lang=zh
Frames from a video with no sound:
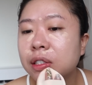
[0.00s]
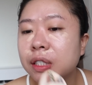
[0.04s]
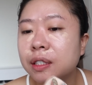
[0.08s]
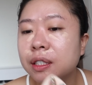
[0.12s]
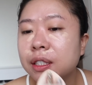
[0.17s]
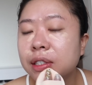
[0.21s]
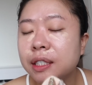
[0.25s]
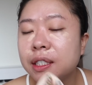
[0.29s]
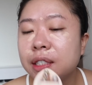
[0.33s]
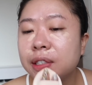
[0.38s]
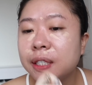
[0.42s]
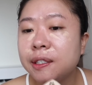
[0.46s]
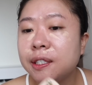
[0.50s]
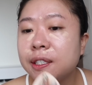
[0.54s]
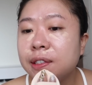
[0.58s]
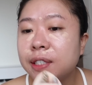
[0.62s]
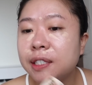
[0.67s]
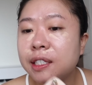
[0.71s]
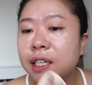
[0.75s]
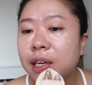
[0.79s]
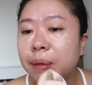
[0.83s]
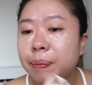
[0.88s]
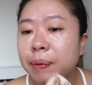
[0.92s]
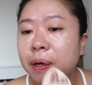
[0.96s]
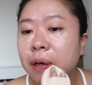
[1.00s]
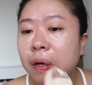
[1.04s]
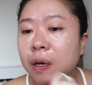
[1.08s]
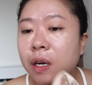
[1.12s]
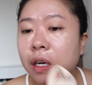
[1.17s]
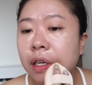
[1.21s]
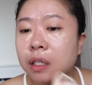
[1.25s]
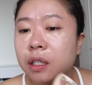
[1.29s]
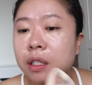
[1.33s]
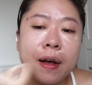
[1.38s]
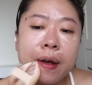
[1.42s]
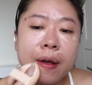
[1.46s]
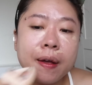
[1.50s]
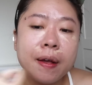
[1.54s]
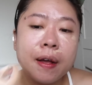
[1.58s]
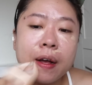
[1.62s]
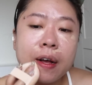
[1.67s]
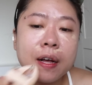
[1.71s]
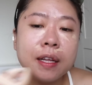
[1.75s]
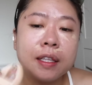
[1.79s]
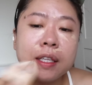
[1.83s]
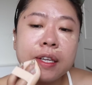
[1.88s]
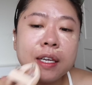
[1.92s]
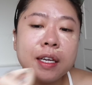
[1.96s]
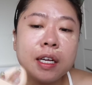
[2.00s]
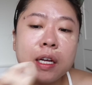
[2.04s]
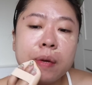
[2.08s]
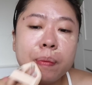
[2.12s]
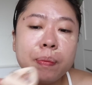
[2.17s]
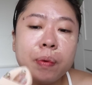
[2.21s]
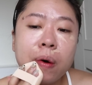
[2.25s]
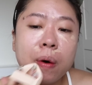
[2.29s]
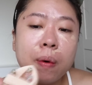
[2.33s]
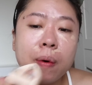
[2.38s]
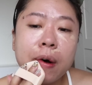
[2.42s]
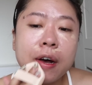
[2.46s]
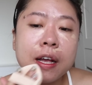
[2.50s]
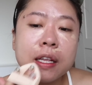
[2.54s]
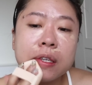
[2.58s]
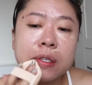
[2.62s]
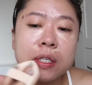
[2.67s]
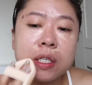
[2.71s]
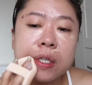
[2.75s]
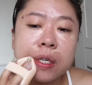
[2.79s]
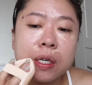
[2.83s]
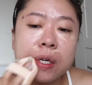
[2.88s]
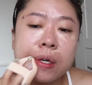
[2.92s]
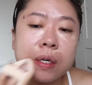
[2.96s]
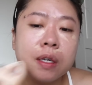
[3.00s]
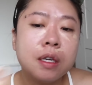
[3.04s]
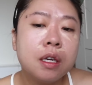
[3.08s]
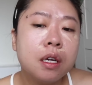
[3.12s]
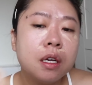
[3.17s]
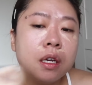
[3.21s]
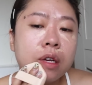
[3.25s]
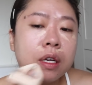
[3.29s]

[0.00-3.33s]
首先就是睫毛膏的呃第二波完售，